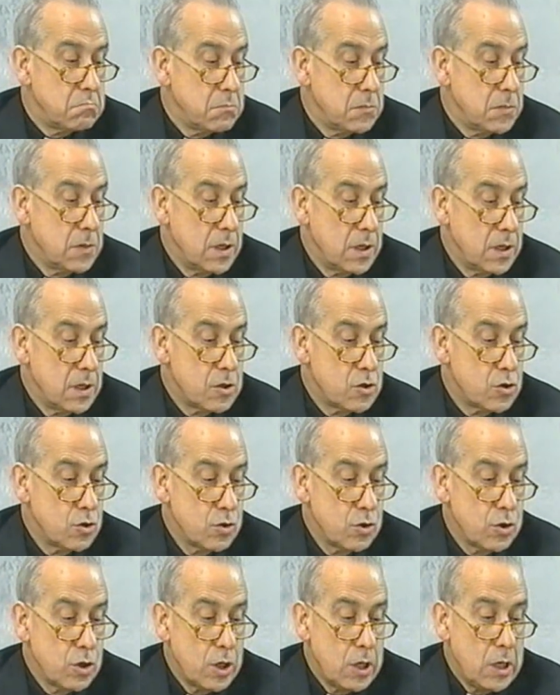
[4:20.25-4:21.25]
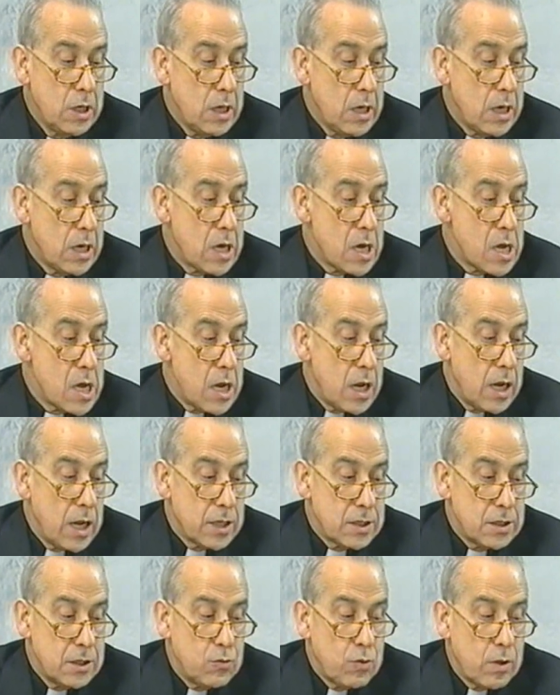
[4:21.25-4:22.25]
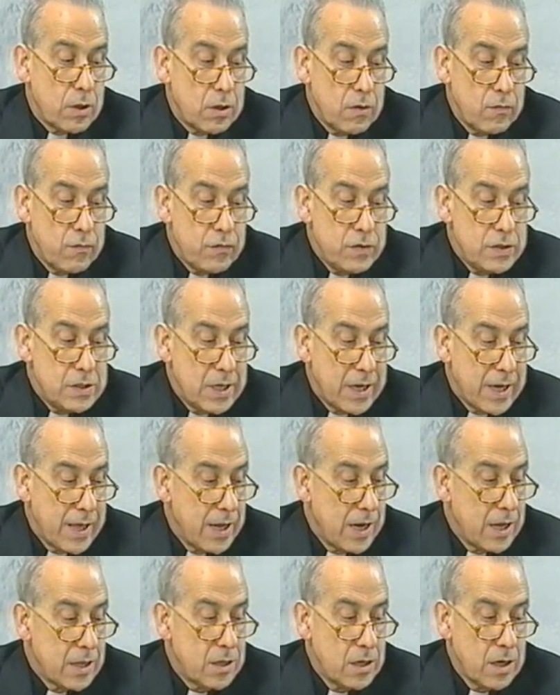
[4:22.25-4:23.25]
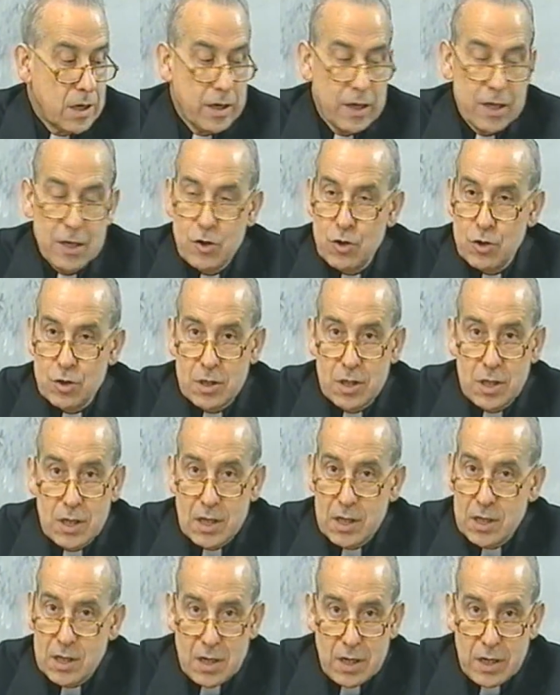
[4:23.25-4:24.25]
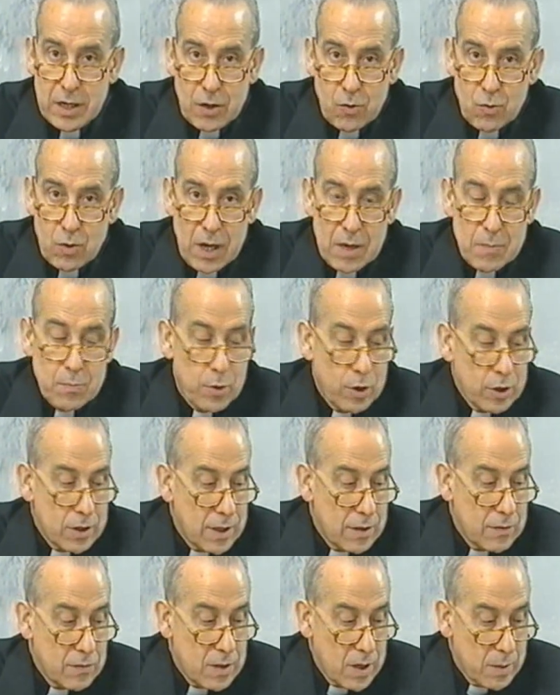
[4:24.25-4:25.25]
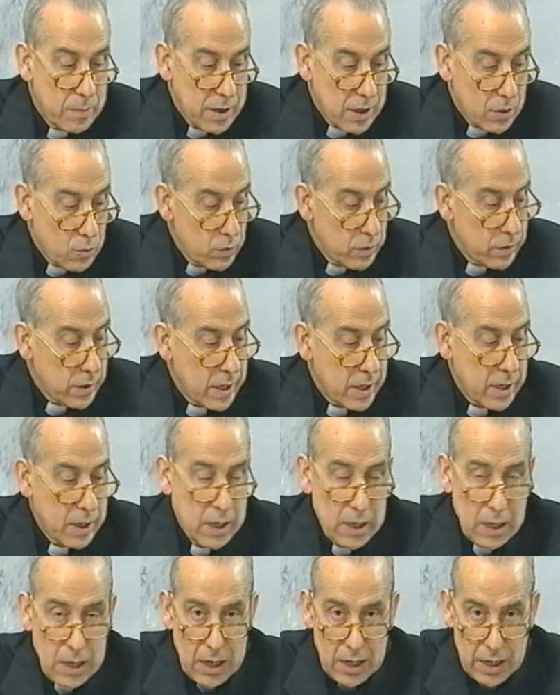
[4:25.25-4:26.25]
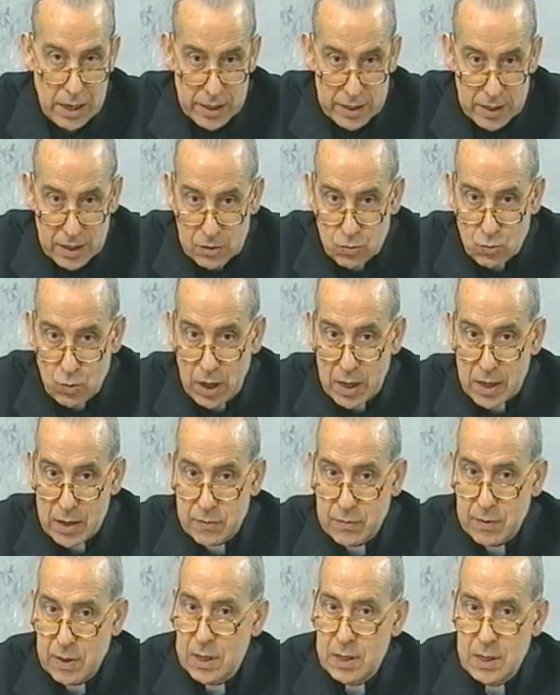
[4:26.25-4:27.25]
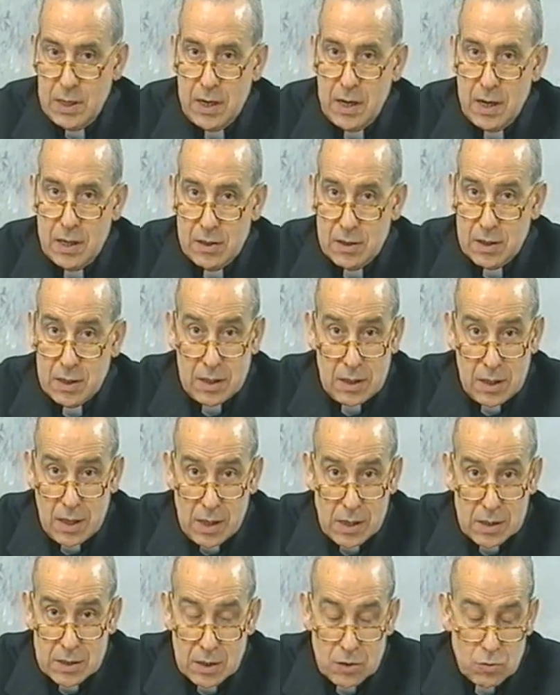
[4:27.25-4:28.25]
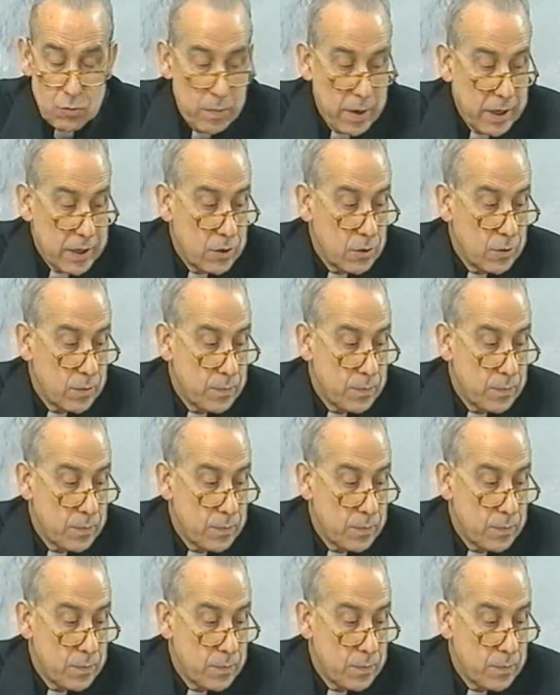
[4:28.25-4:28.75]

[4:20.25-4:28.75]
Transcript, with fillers: De hecho, la situación física de la Tierra no tiene ninguna importancia para juzgar la naturaleza y la dignidad del ser humano.